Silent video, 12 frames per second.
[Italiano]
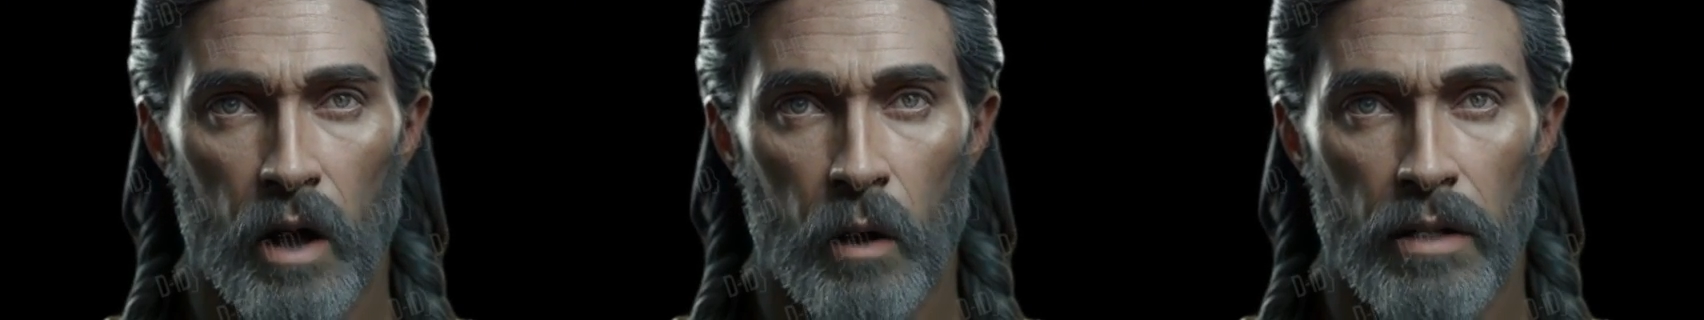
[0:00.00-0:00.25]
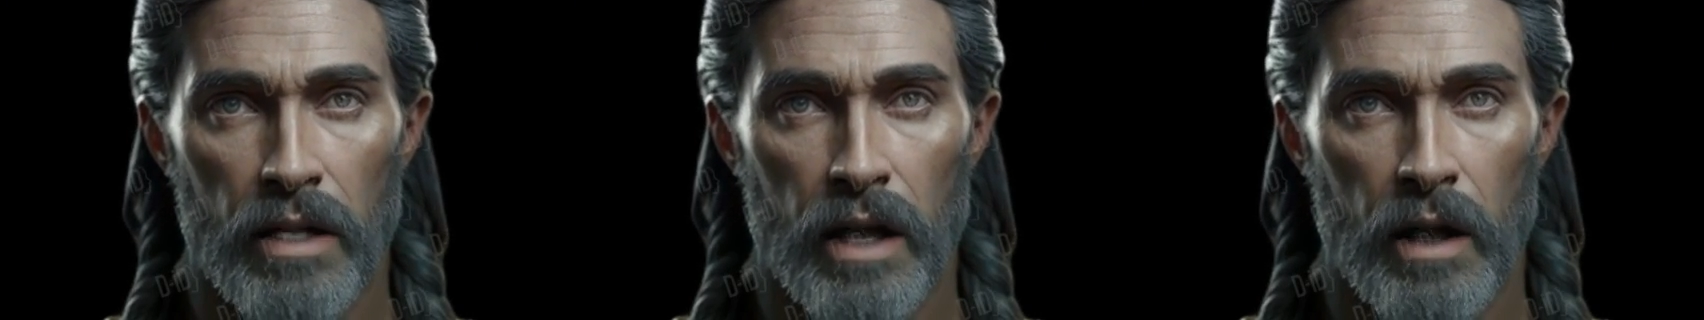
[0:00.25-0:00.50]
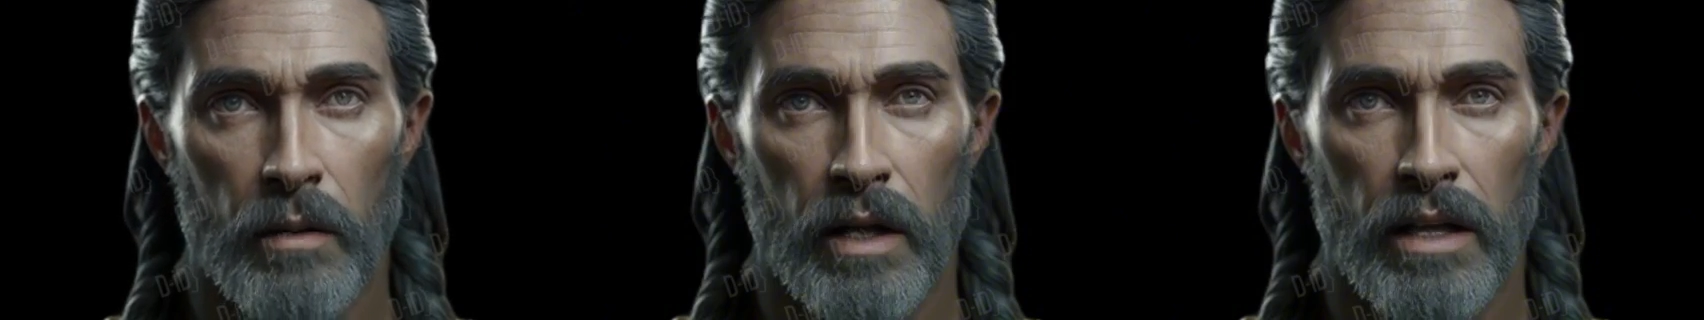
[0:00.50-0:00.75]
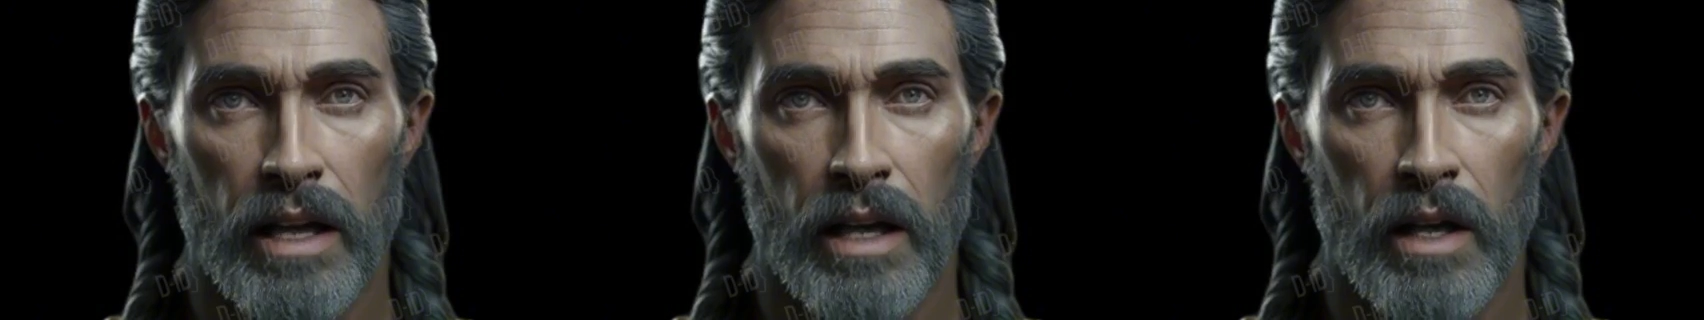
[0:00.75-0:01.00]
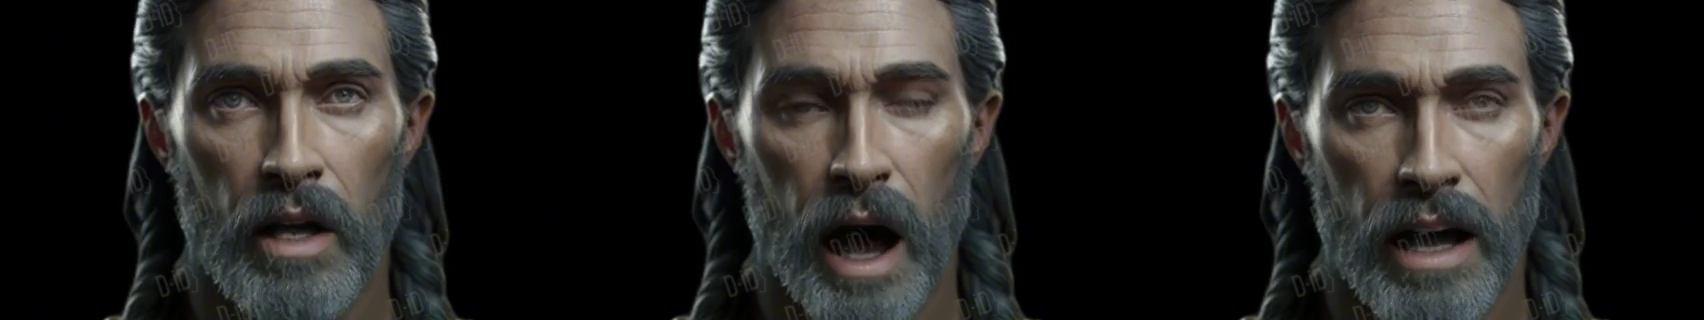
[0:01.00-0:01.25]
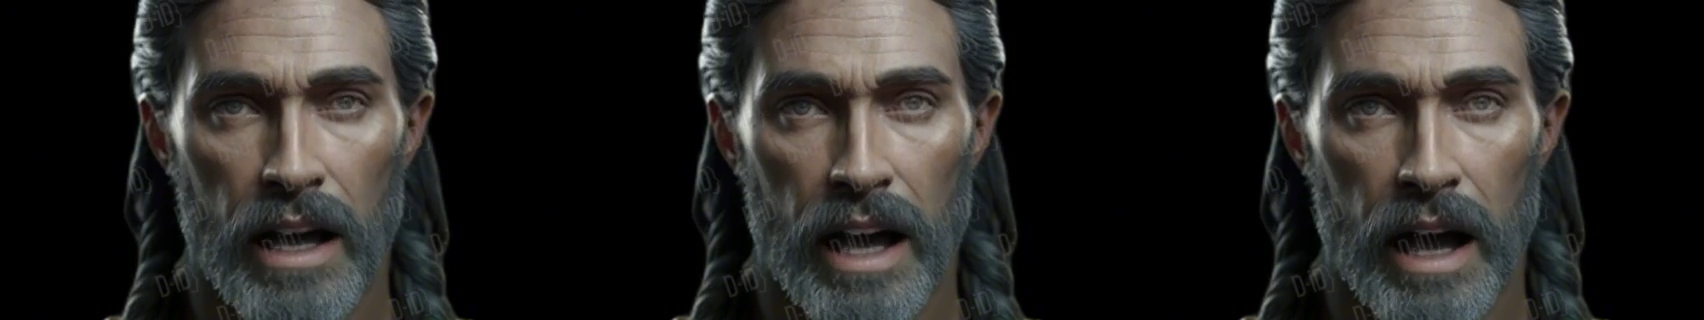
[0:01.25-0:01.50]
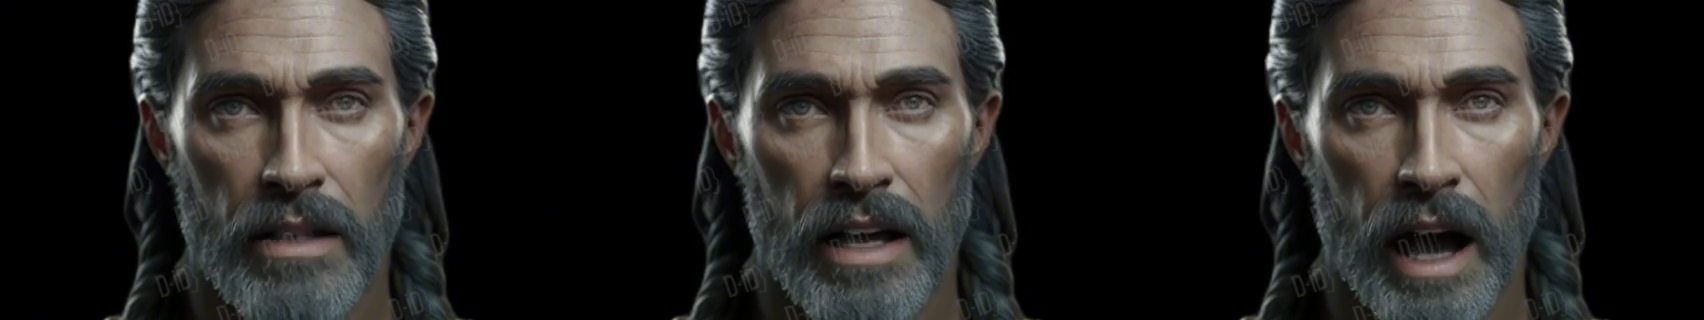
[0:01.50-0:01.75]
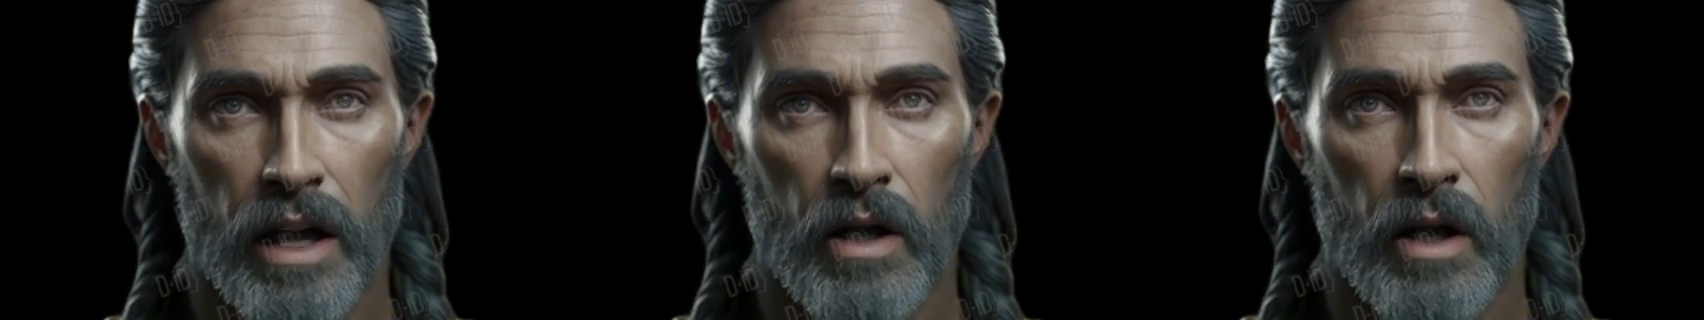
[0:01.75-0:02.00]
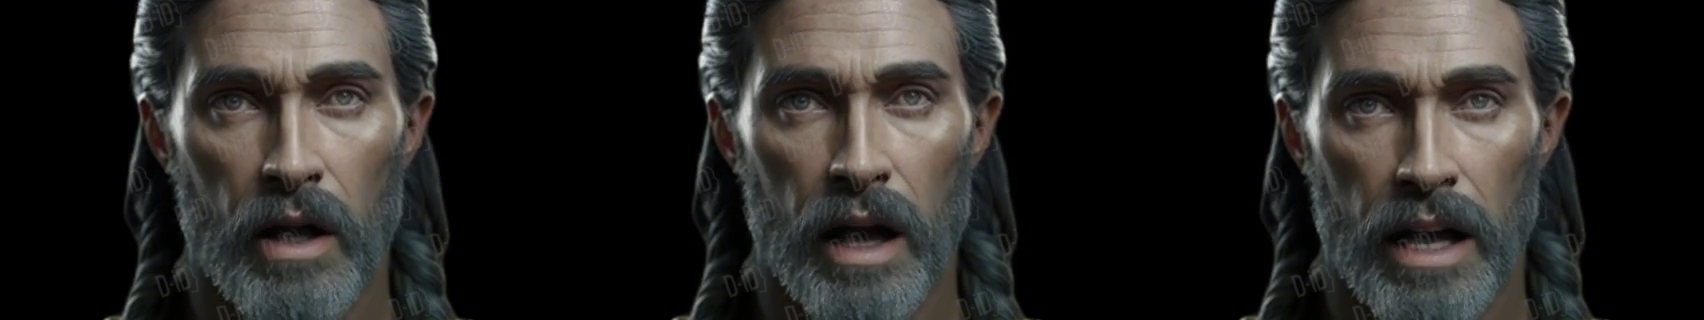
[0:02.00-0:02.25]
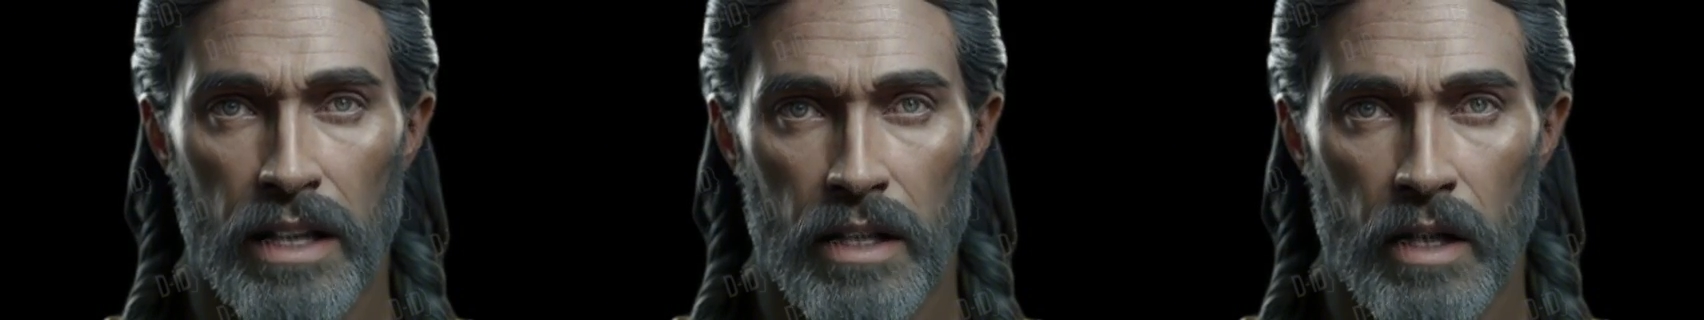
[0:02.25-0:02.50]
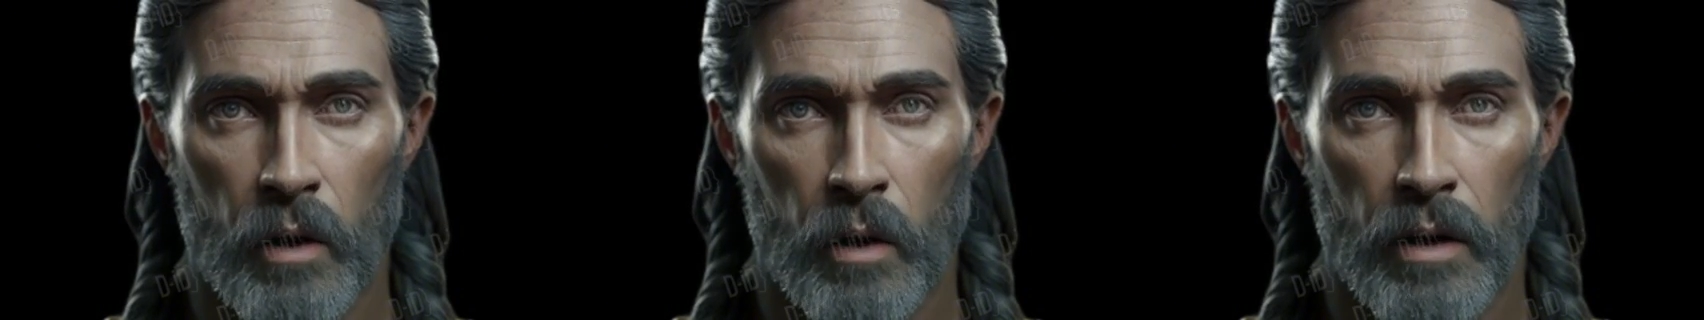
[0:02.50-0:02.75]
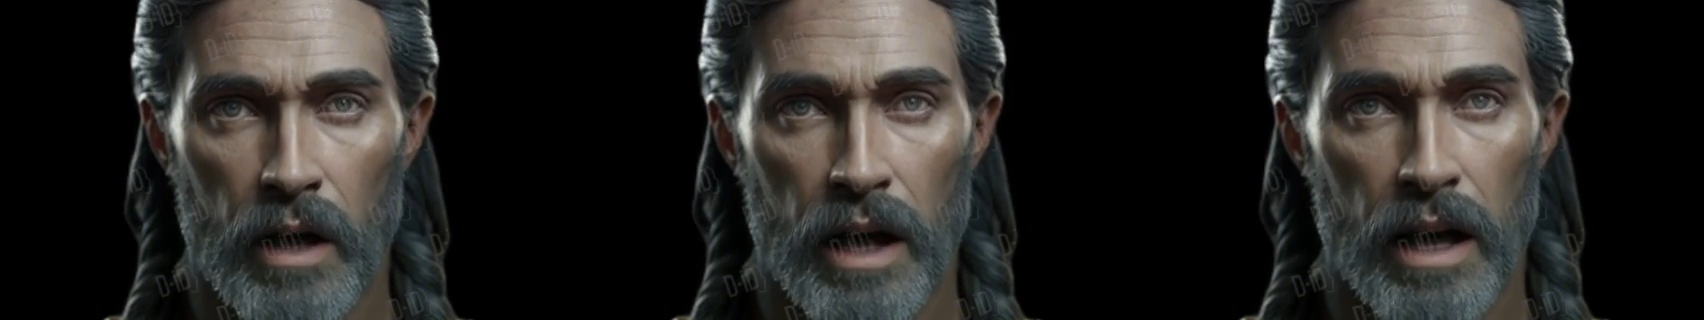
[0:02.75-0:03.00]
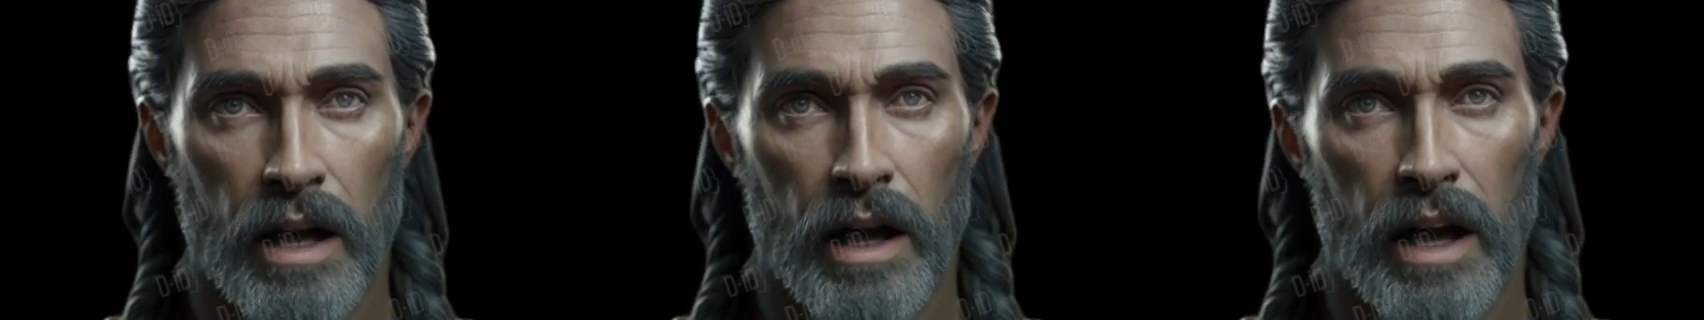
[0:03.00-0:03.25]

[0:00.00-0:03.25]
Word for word: così dovetti lasciare Cartagine e Didone,